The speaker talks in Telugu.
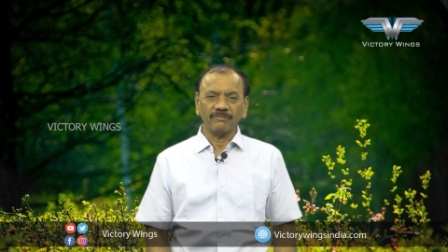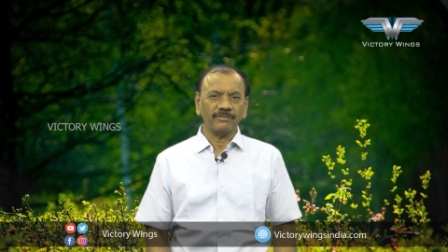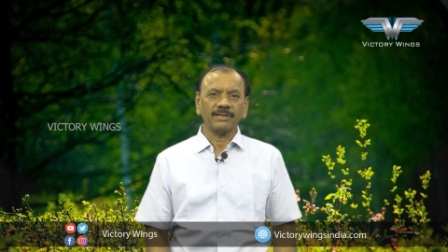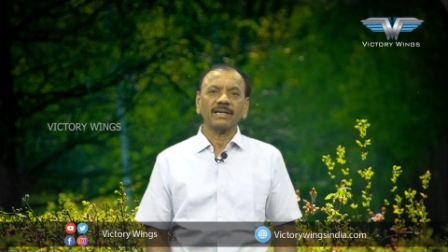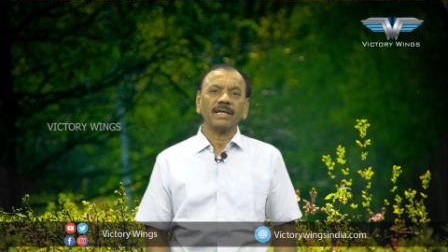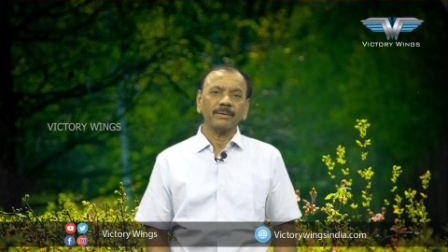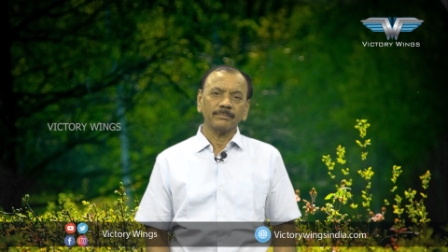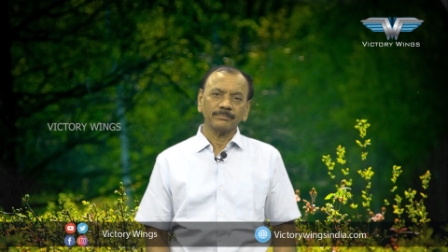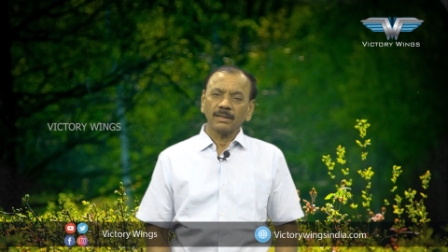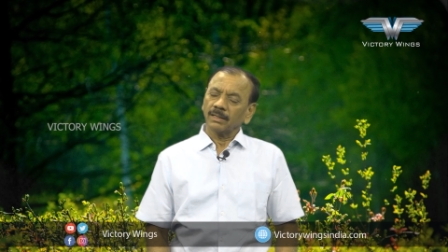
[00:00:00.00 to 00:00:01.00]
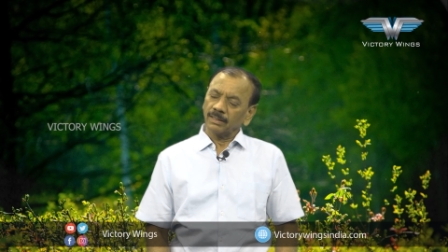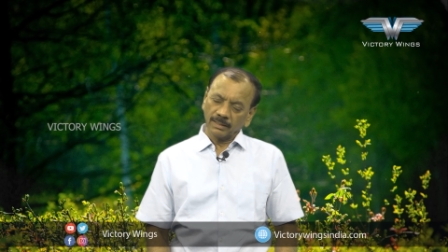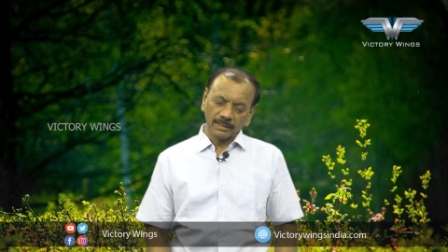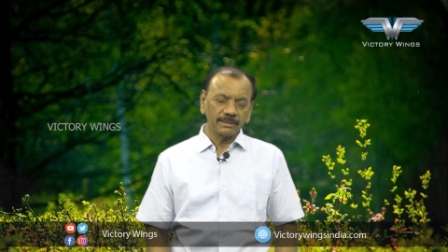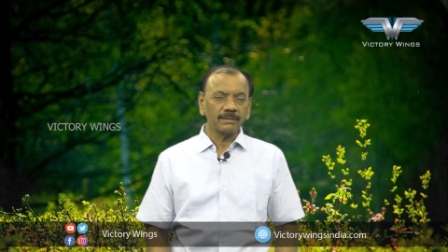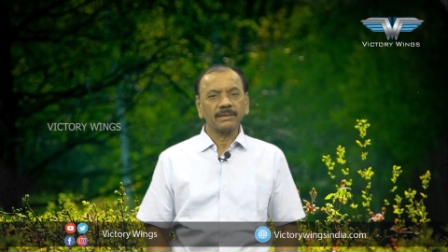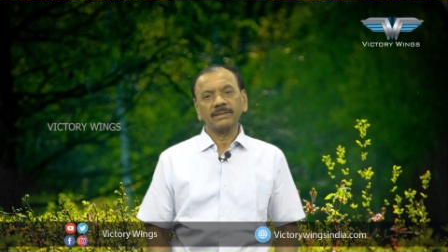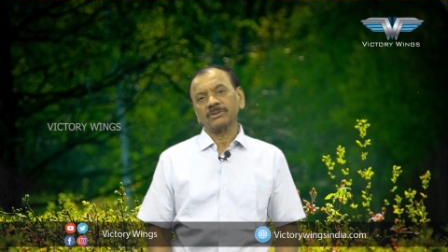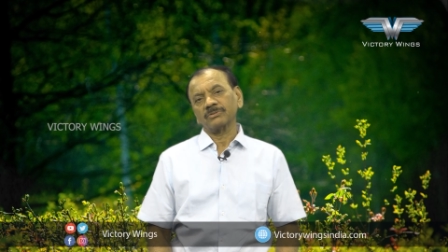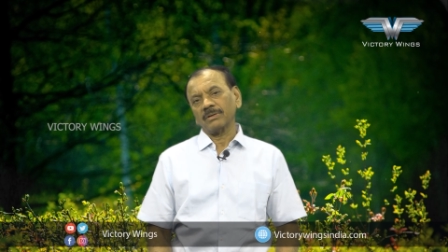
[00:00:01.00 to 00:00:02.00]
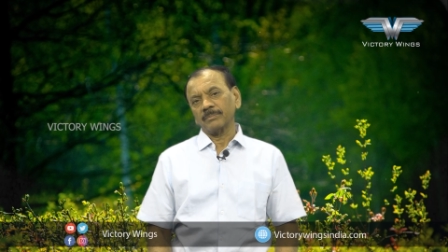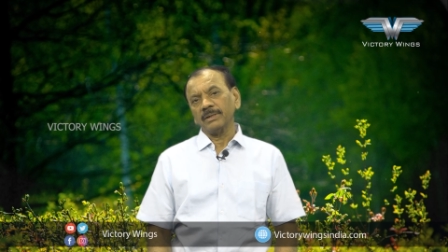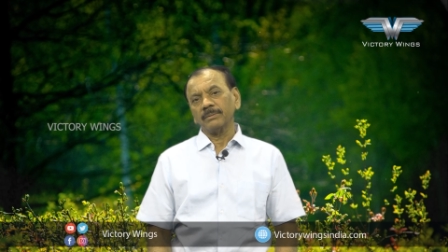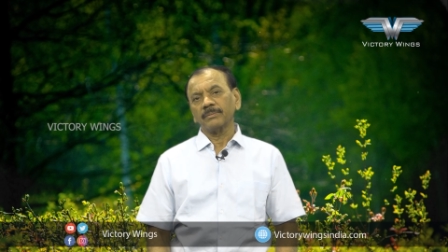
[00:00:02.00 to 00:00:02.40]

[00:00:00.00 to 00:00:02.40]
వినలే లేదు లేదు స్వామి